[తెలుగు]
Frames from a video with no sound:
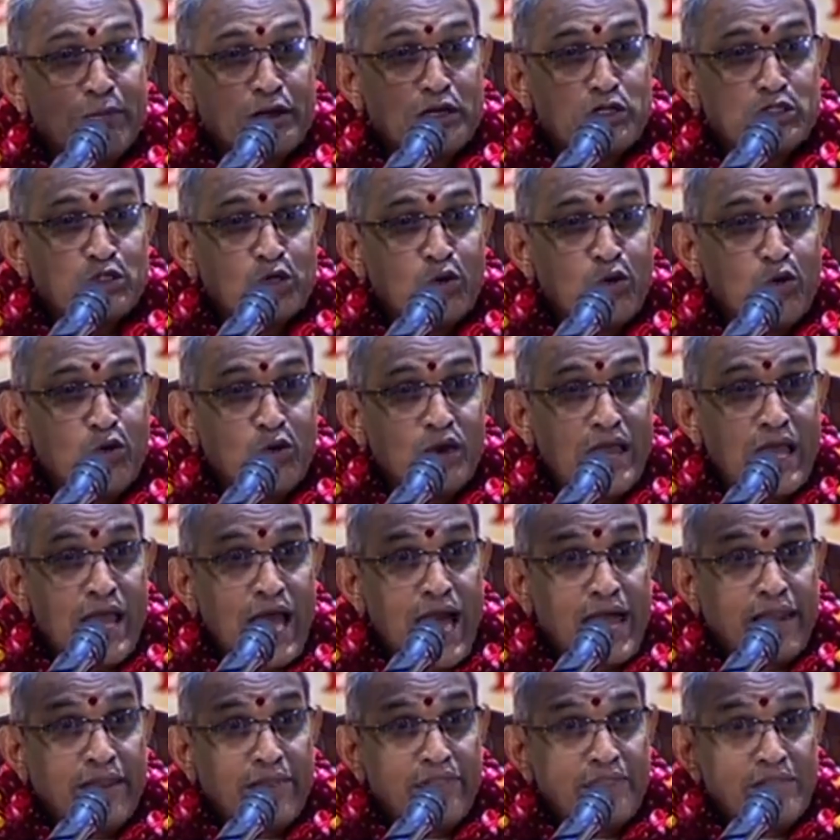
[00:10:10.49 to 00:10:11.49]
మనసులోని
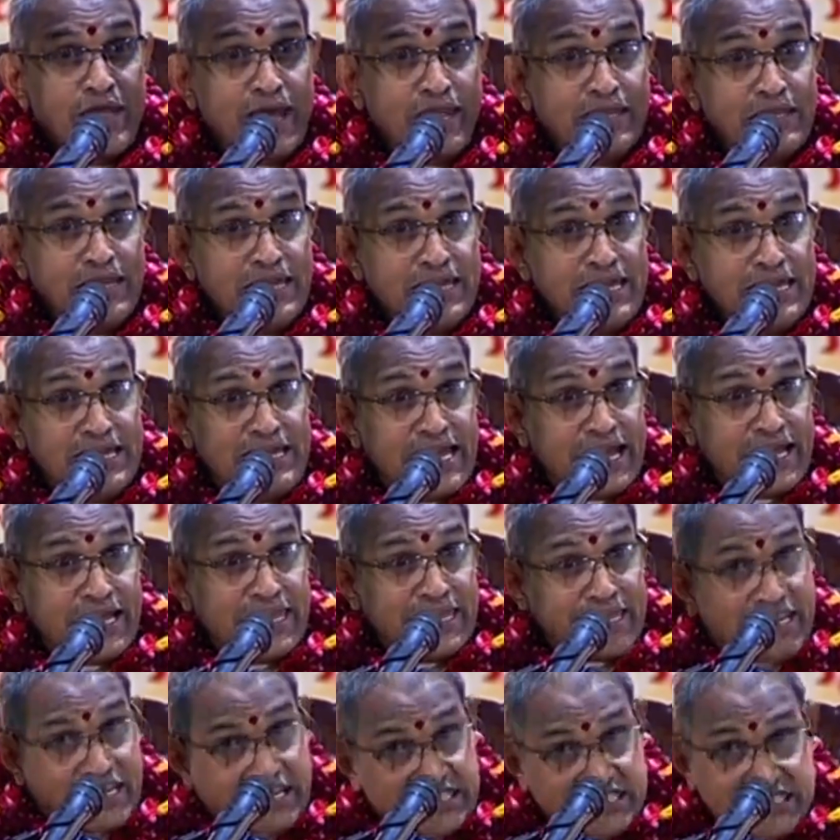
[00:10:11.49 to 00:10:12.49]
ఆనందాన్ని
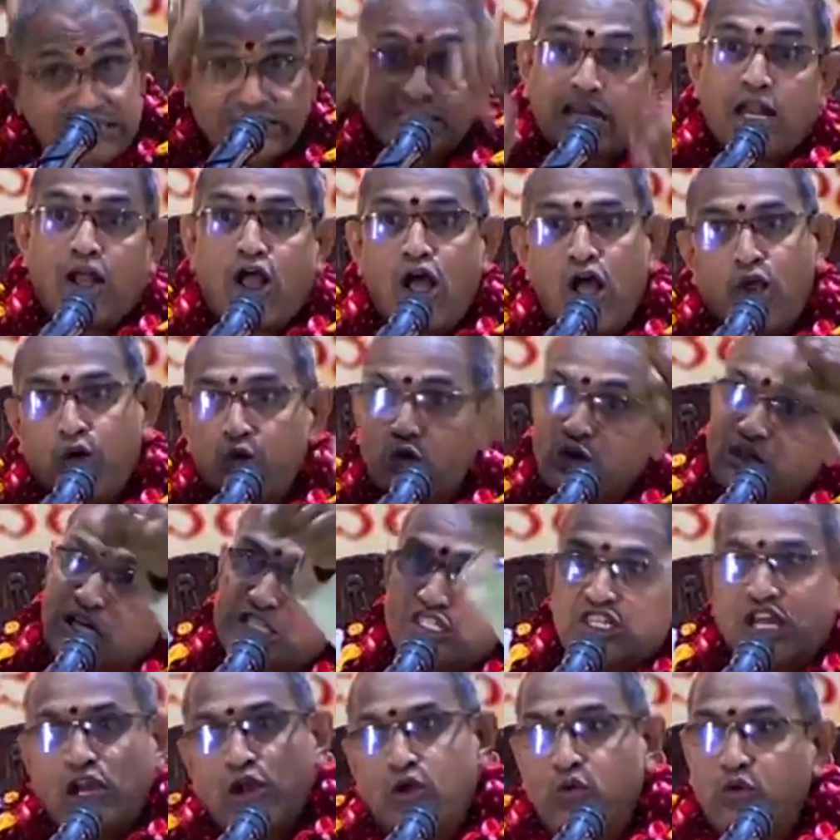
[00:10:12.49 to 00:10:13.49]
గీయగలిగిన చిత్రకారుడు
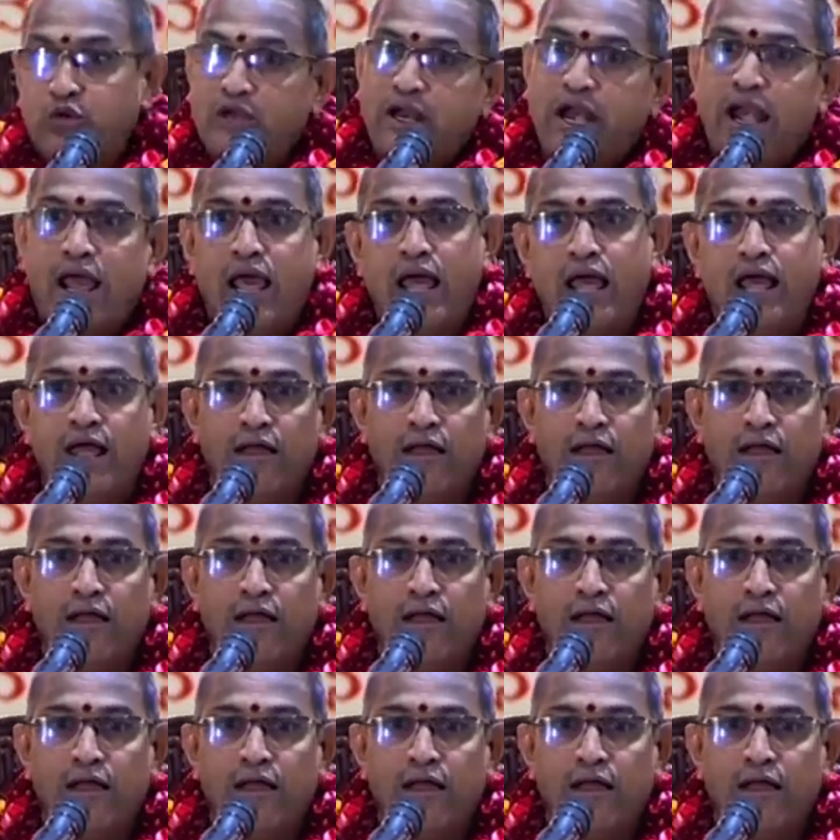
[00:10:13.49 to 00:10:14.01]
దేశంలో ఉంటాడా